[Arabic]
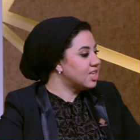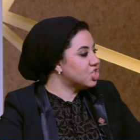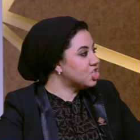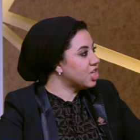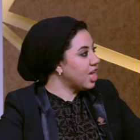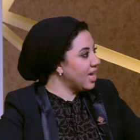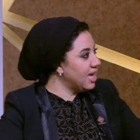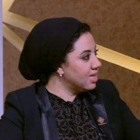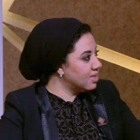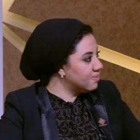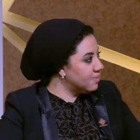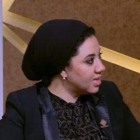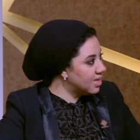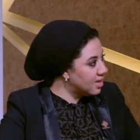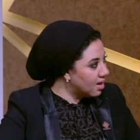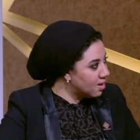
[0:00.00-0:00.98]
الشاهد
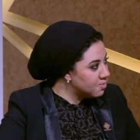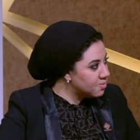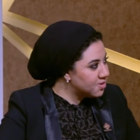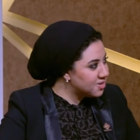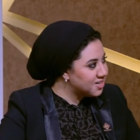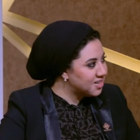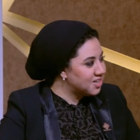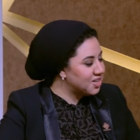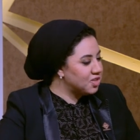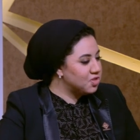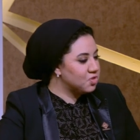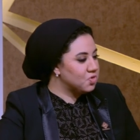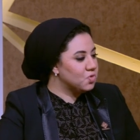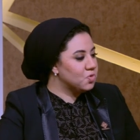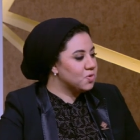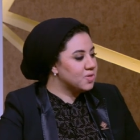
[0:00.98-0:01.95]
من الامر
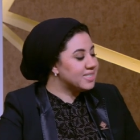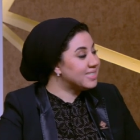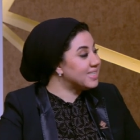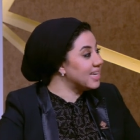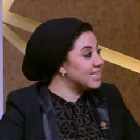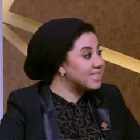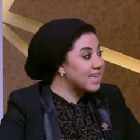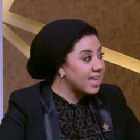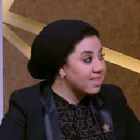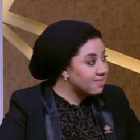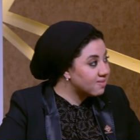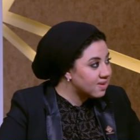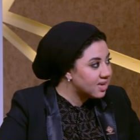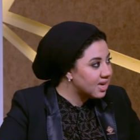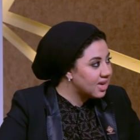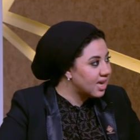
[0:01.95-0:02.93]
انه
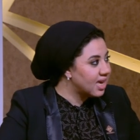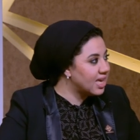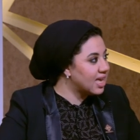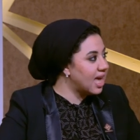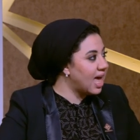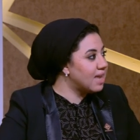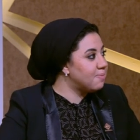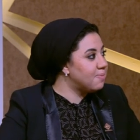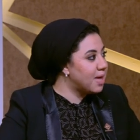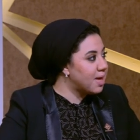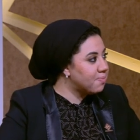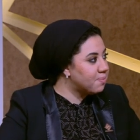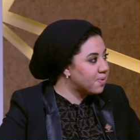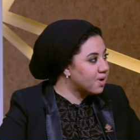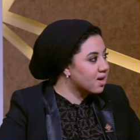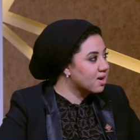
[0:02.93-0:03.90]
السياسات هي
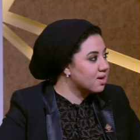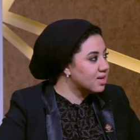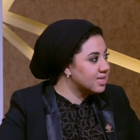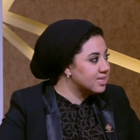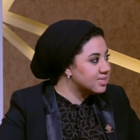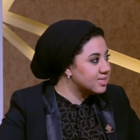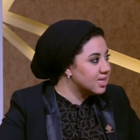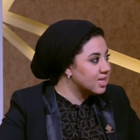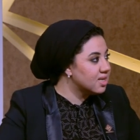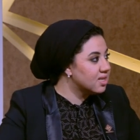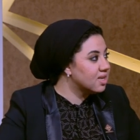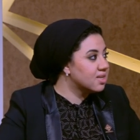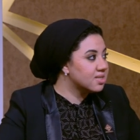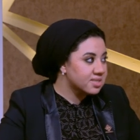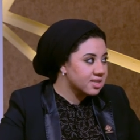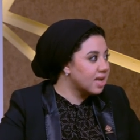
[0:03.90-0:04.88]
الباب الرئيسي
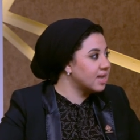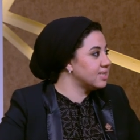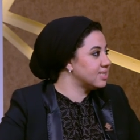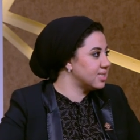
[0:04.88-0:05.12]
للإصلاح